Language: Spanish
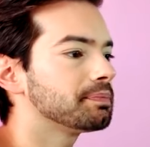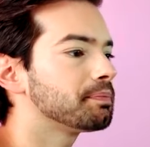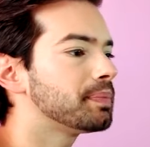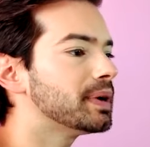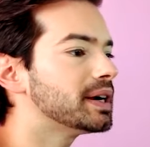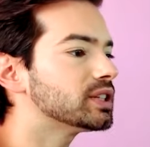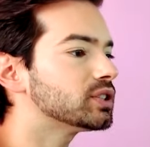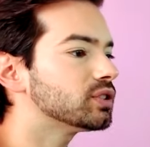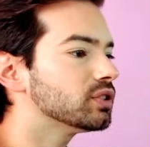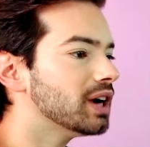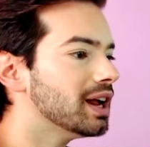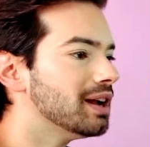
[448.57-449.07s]

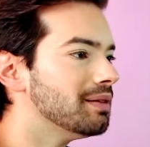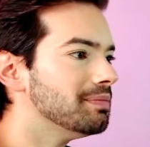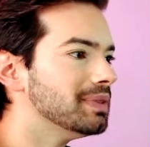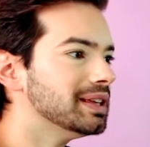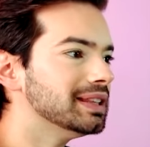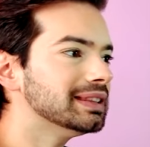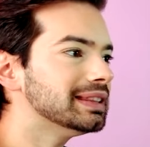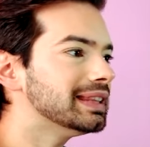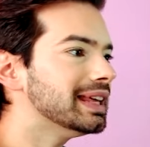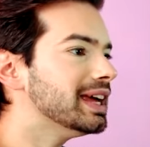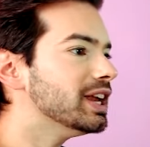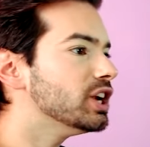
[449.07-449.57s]

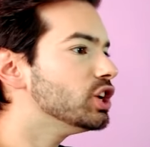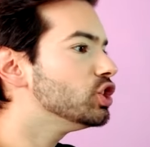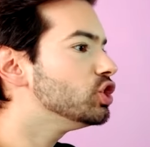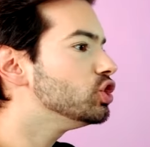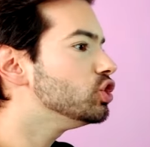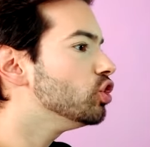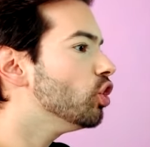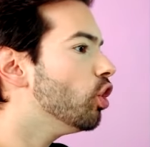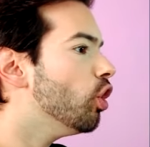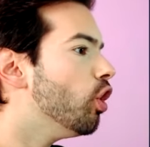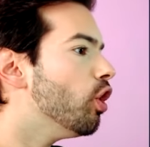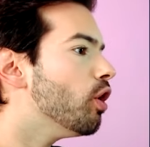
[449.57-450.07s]
Personalmente
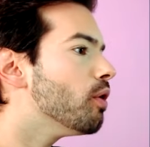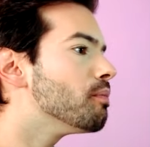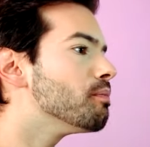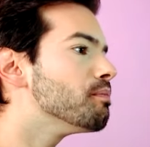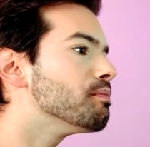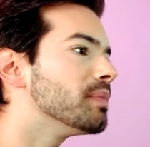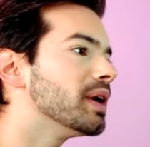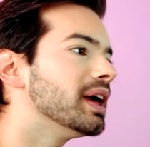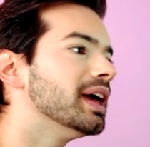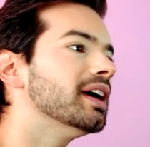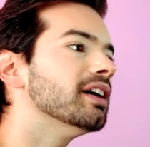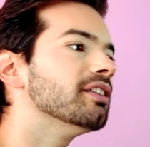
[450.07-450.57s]
no
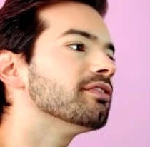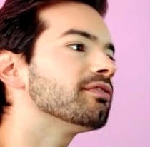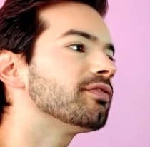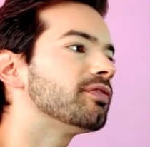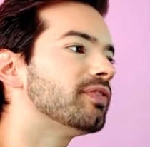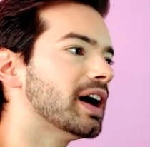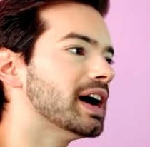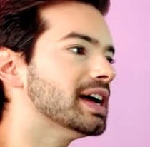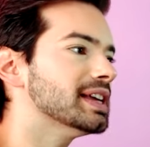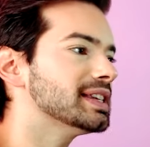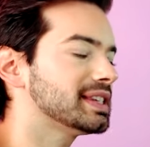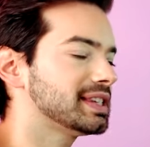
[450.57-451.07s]
me
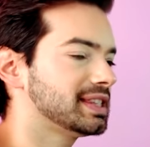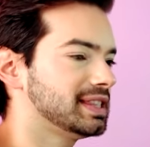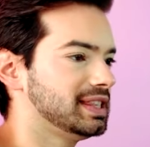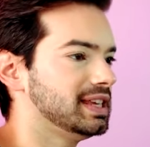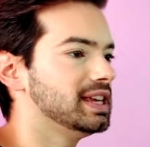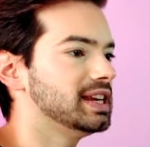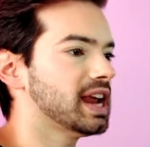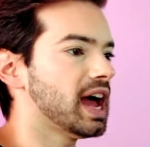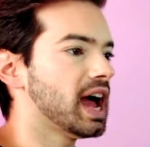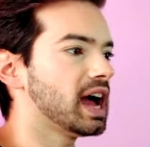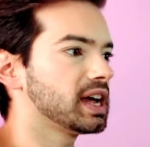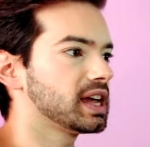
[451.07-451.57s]

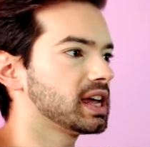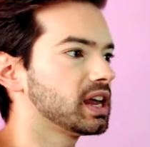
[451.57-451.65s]
fascina,